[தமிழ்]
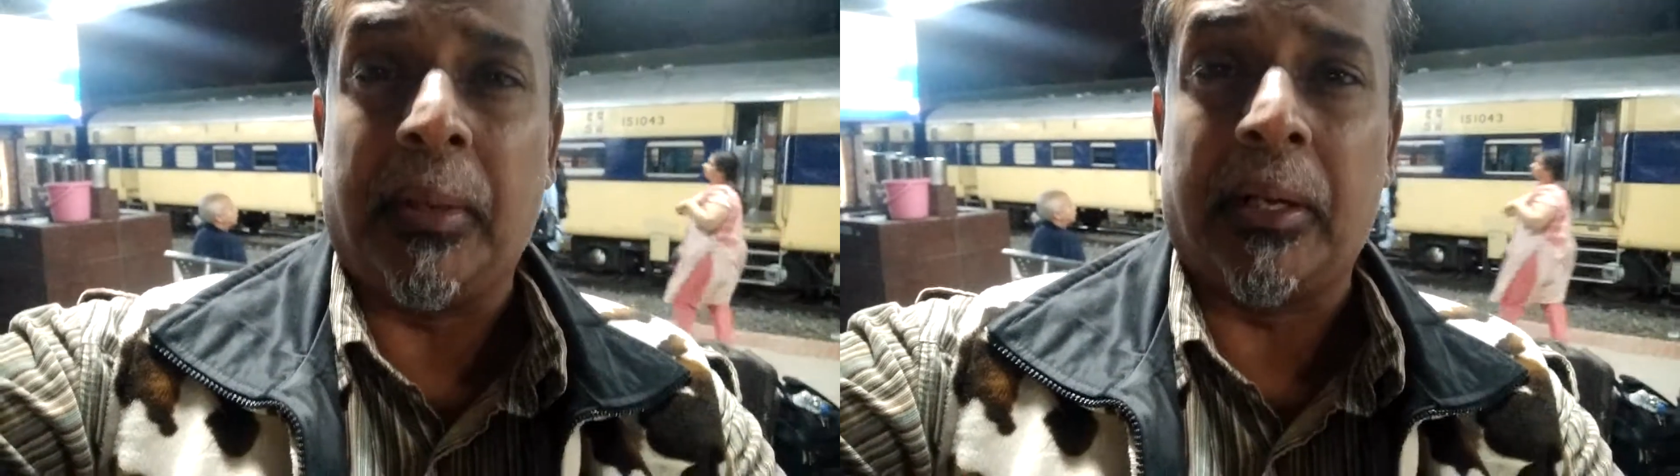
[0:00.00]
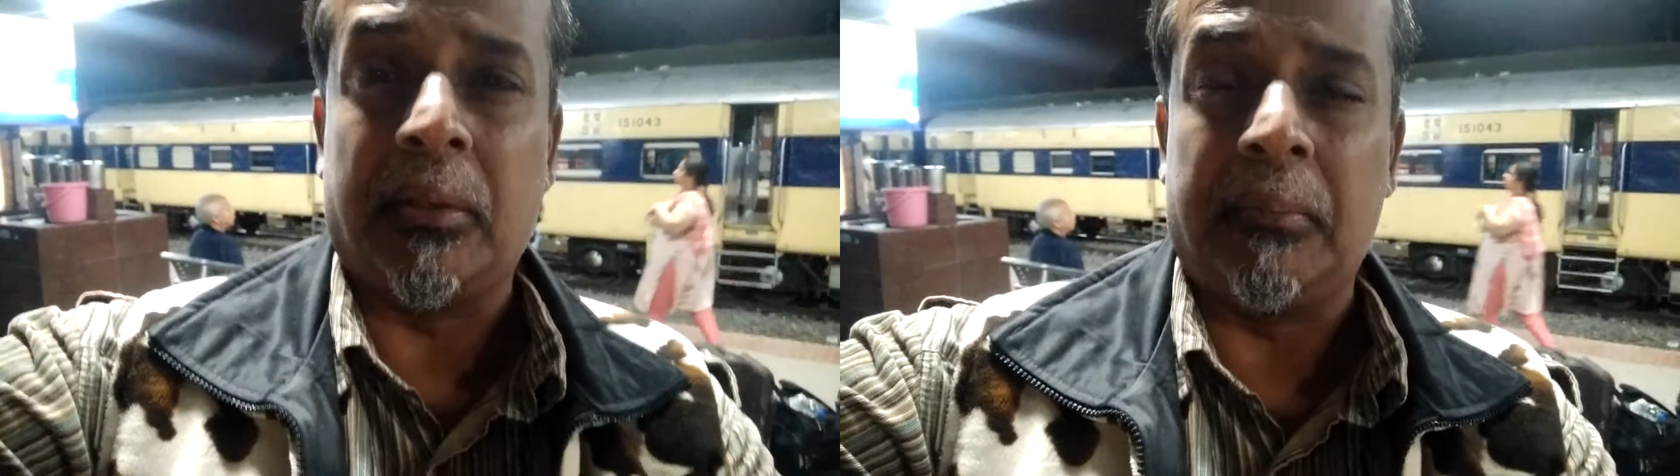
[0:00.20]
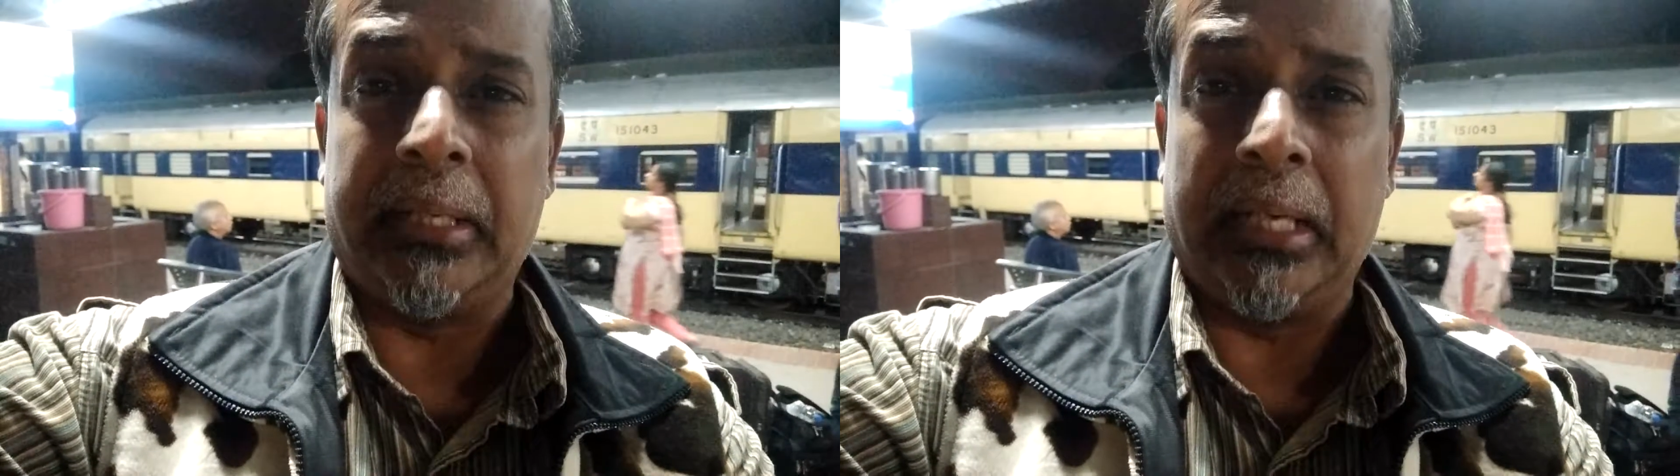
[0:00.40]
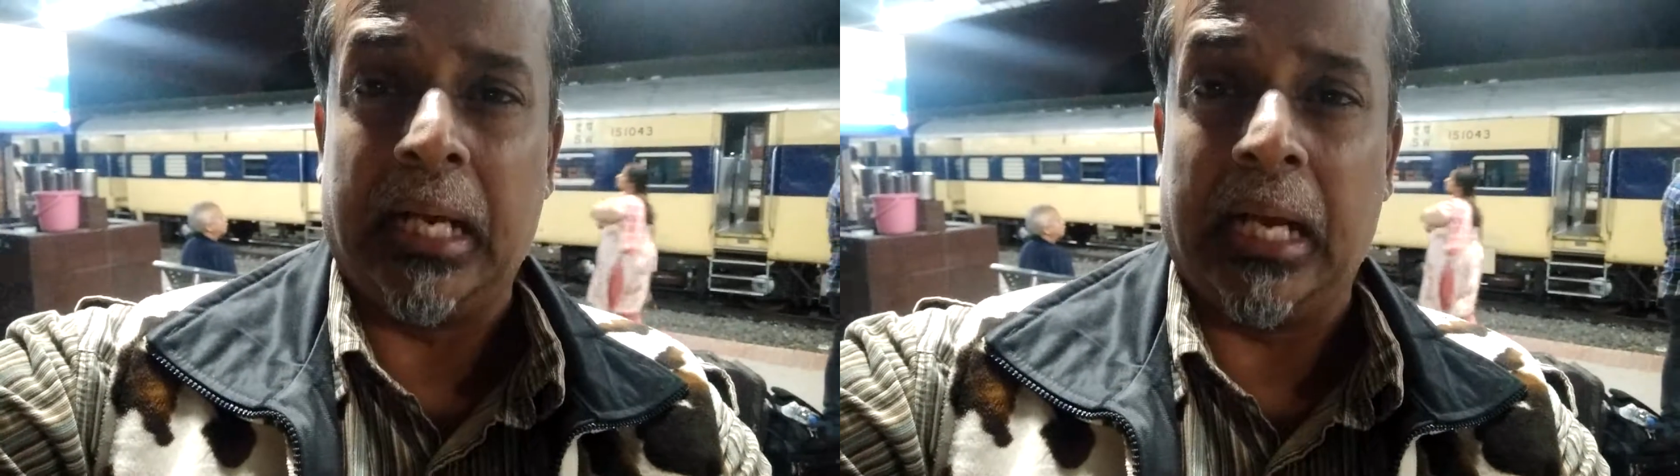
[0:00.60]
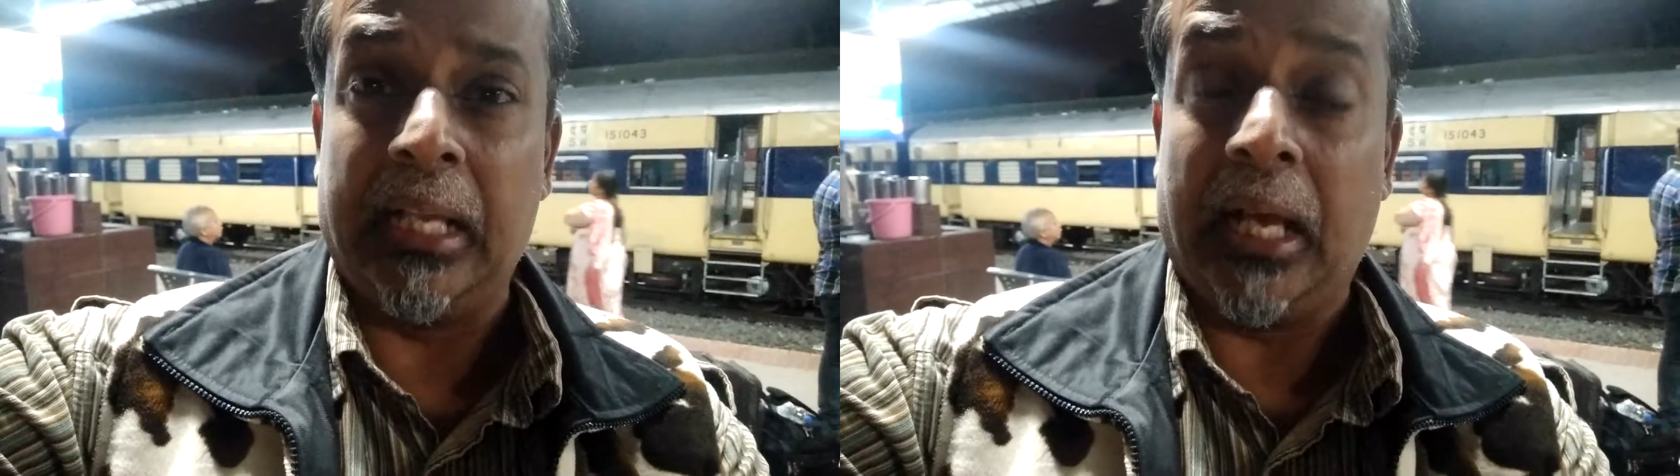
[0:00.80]
பார்க்கும்படியாக
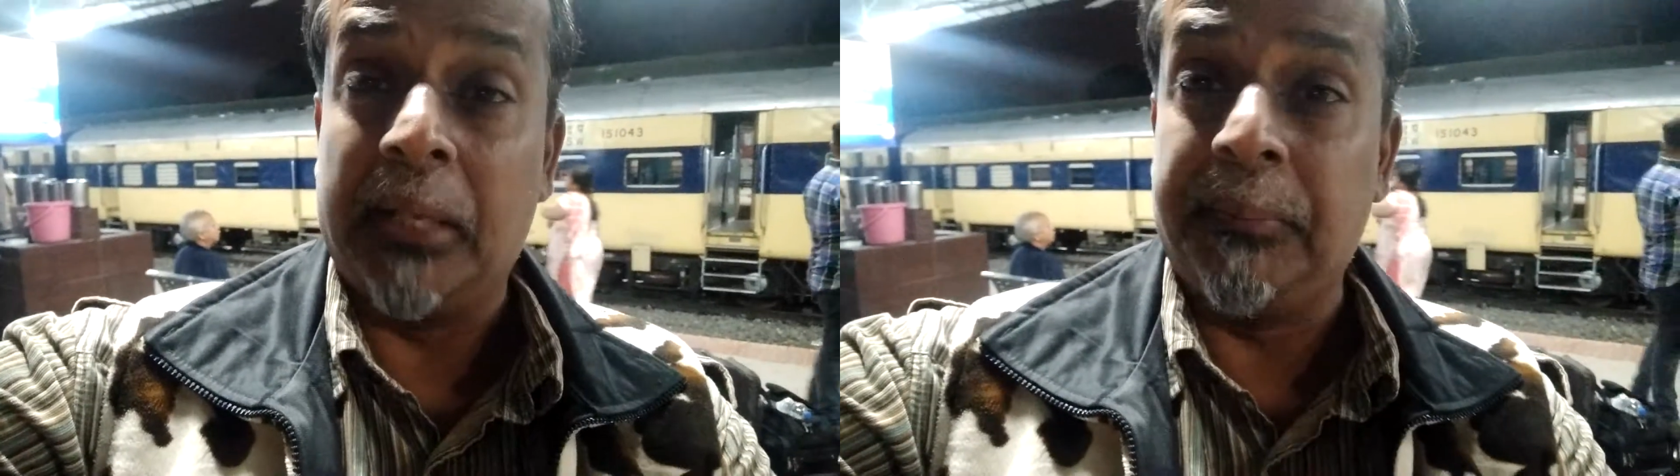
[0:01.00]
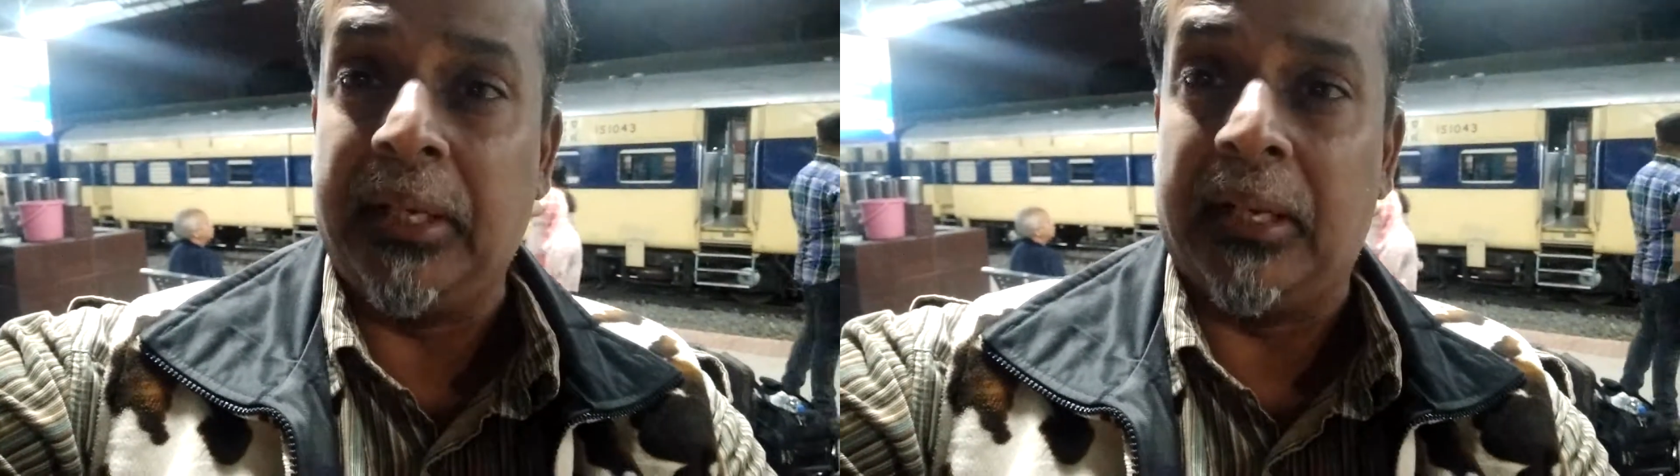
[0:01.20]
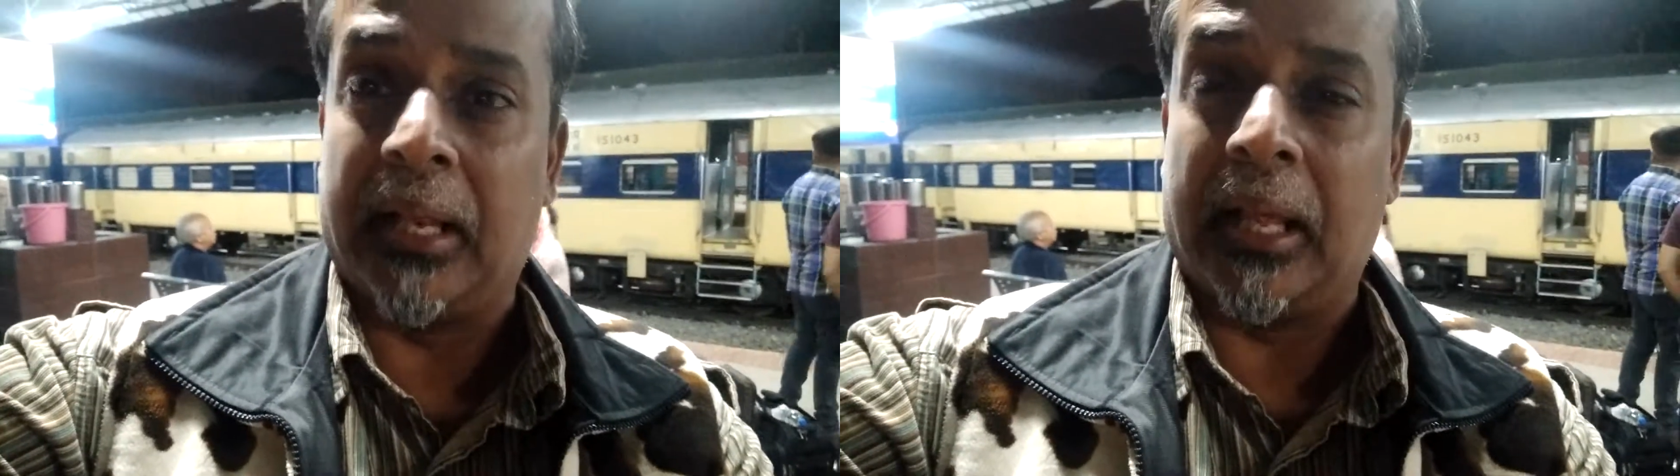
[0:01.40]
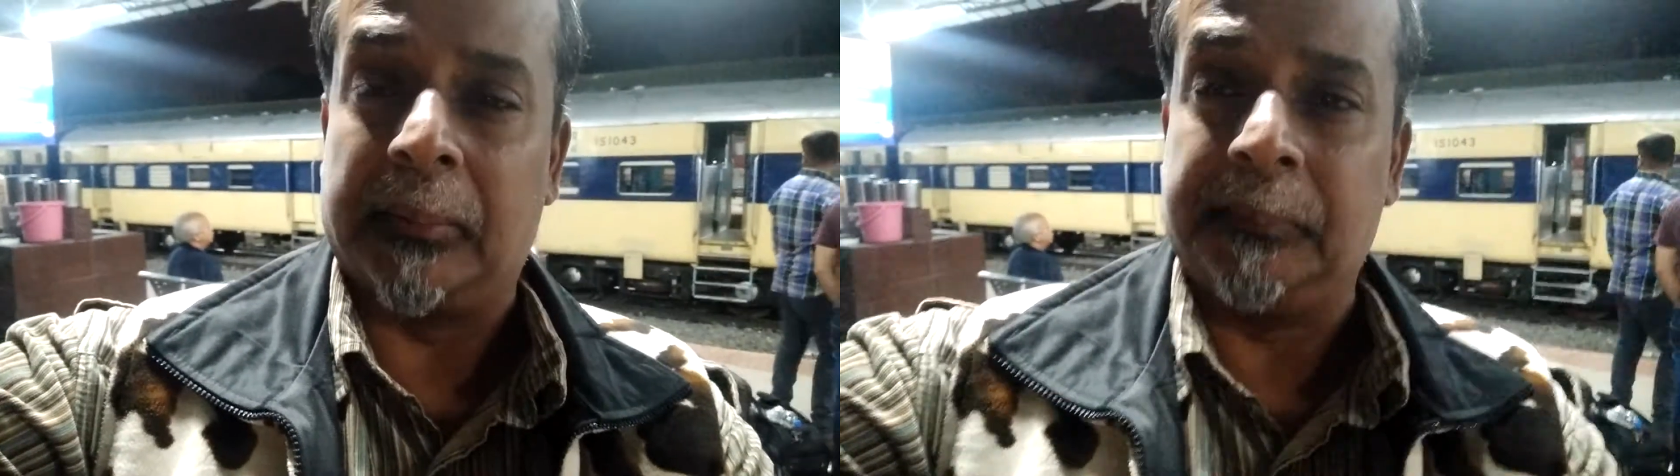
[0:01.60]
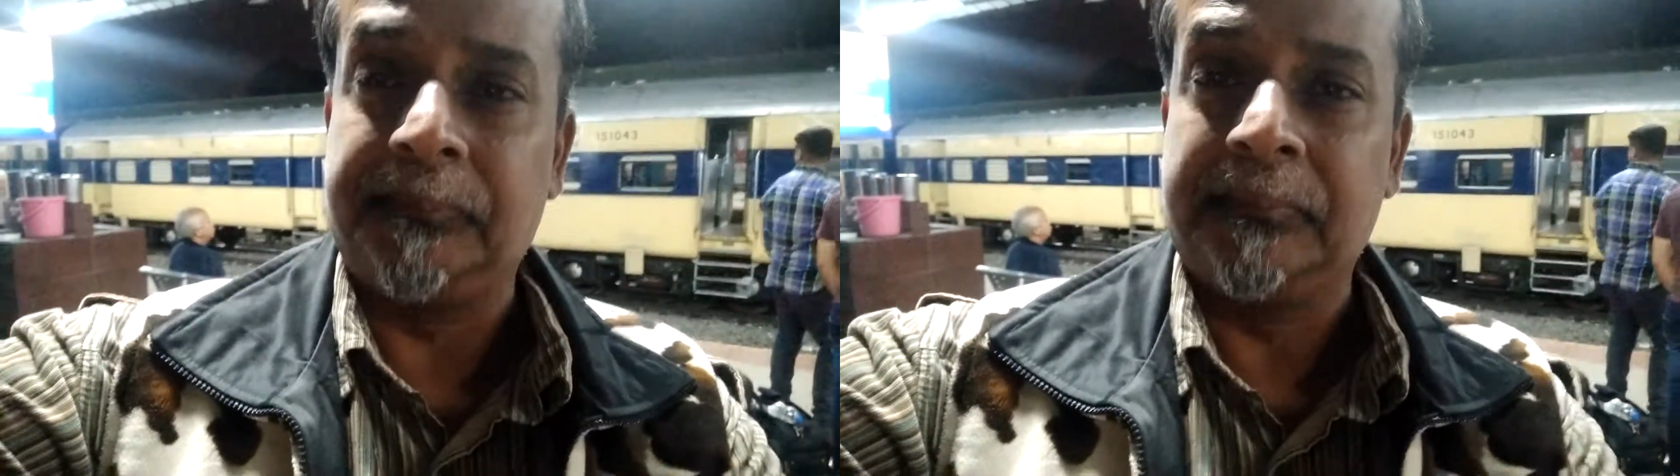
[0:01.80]
அழை அனுப்பியிருக்கிறார்